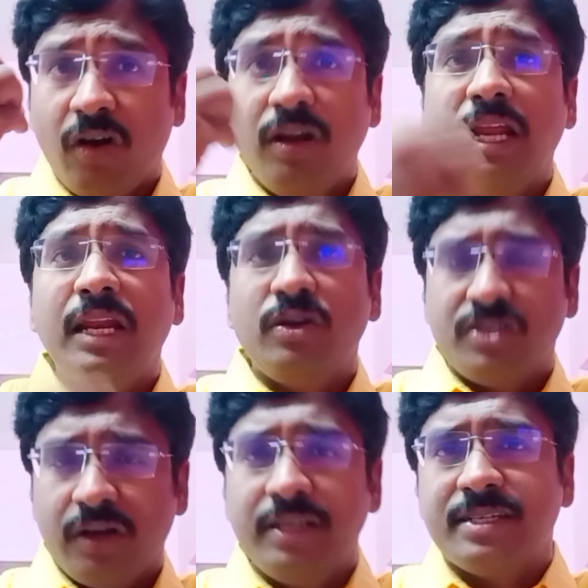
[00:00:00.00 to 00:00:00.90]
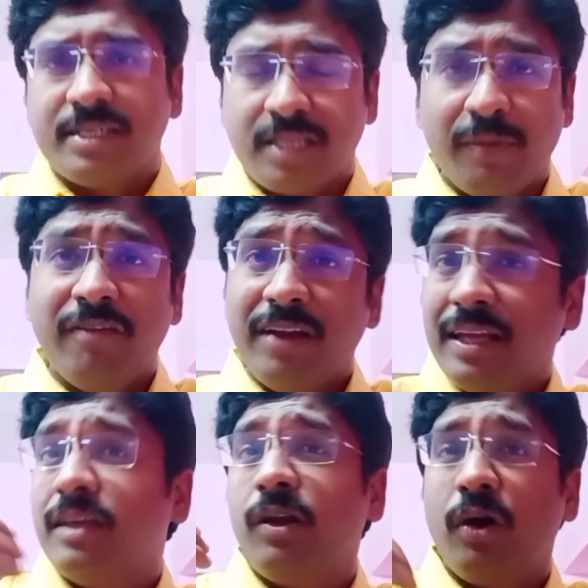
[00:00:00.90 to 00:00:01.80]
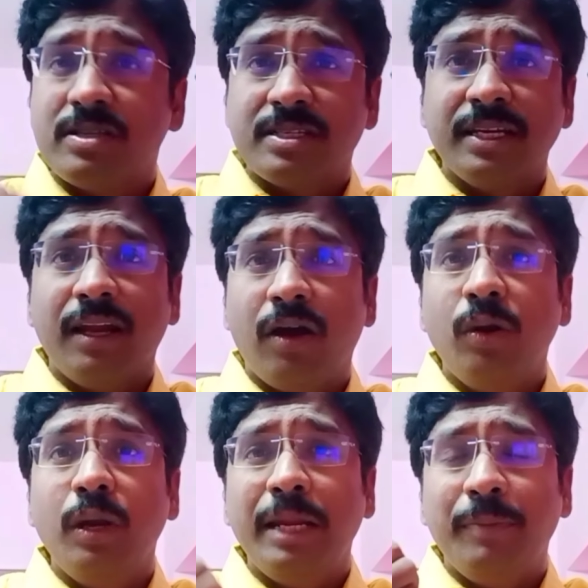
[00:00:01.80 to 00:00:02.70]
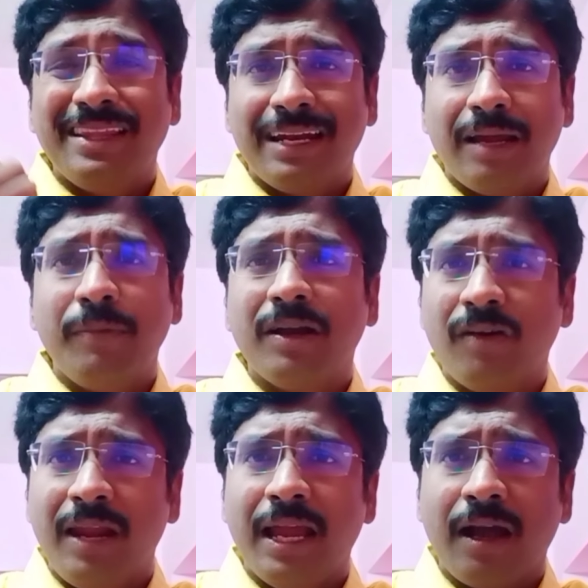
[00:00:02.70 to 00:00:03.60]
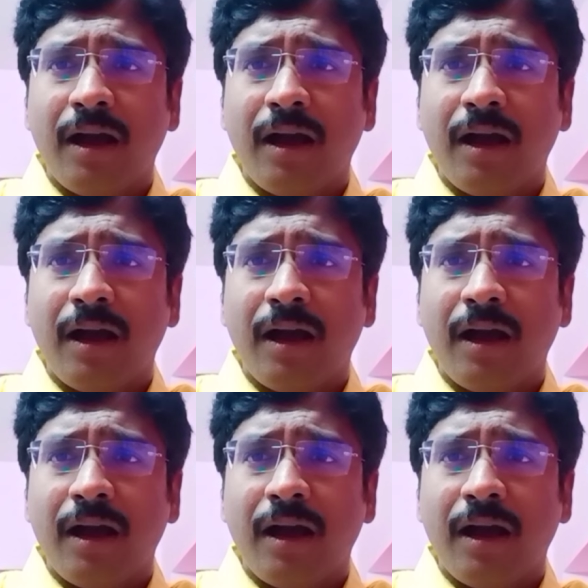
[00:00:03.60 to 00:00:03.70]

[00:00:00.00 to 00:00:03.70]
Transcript: ఆన్లైన్లో జాయిన్ చేస్తాం ఎవరైతే లాస్ట్ ఇయర్ ఆన్లైన్ మీద నమ్మకం లేక